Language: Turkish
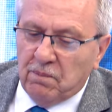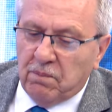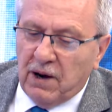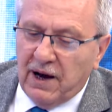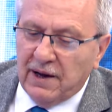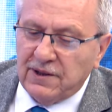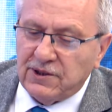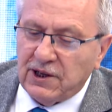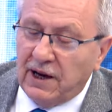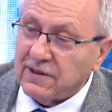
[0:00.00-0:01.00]

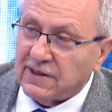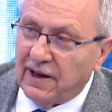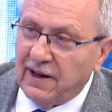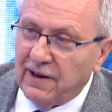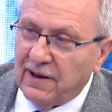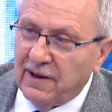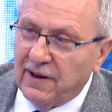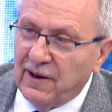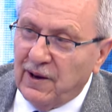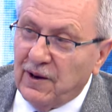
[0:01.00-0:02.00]
padişah da
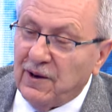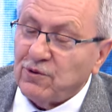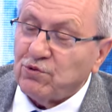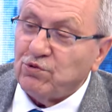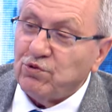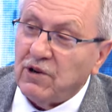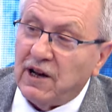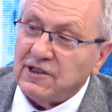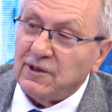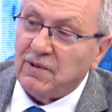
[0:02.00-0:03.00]
su
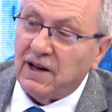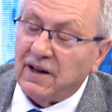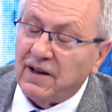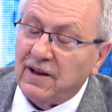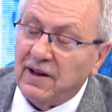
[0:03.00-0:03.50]
acaba